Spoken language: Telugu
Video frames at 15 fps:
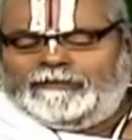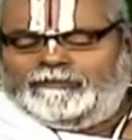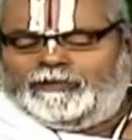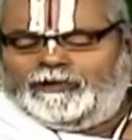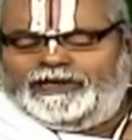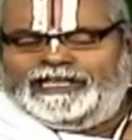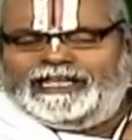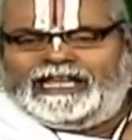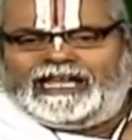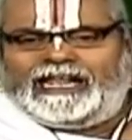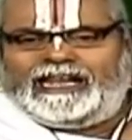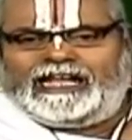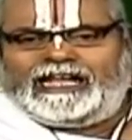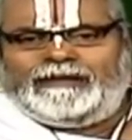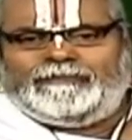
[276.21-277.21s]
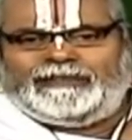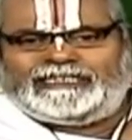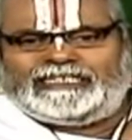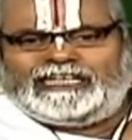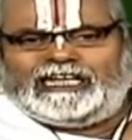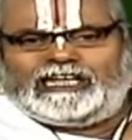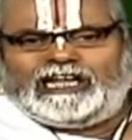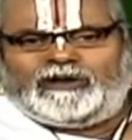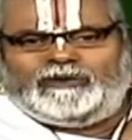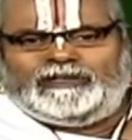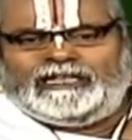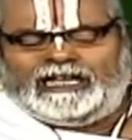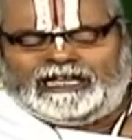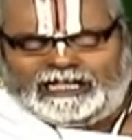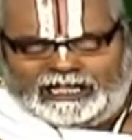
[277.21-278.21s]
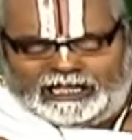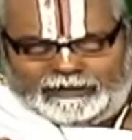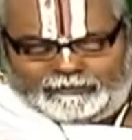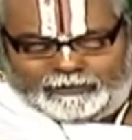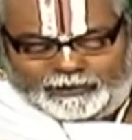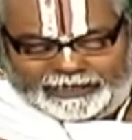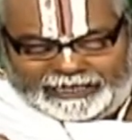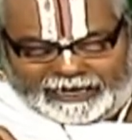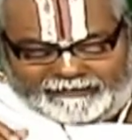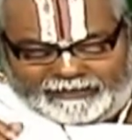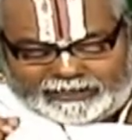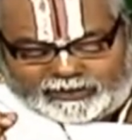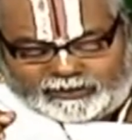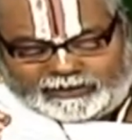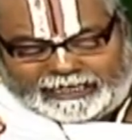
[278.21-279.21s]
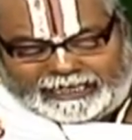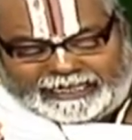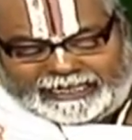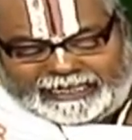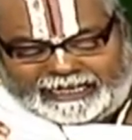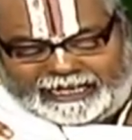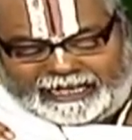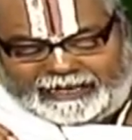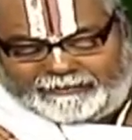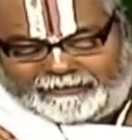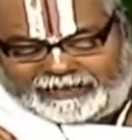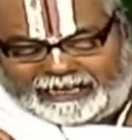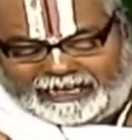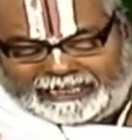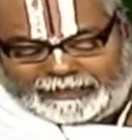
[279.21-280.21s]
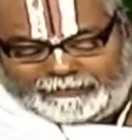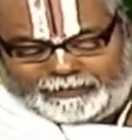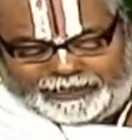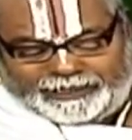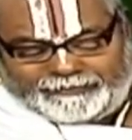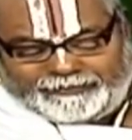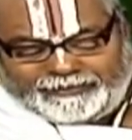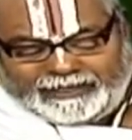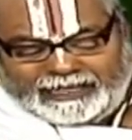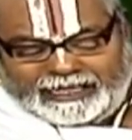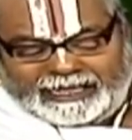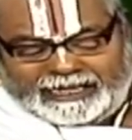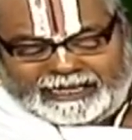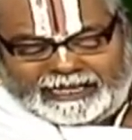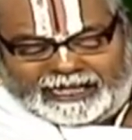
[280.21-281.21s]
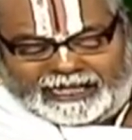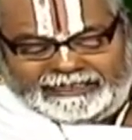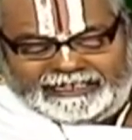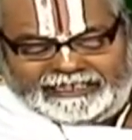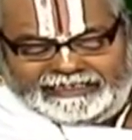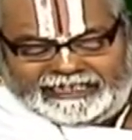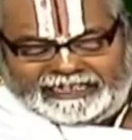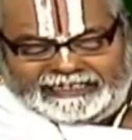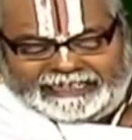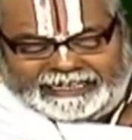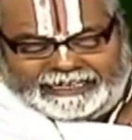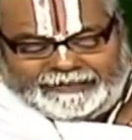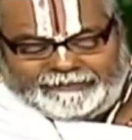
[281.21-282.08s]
పొడి అలాగా మెత్తగా కాకుండా పొడిగా వేస్తున్నారట ఆ కాటికి పొడి అది ఎందుకంటే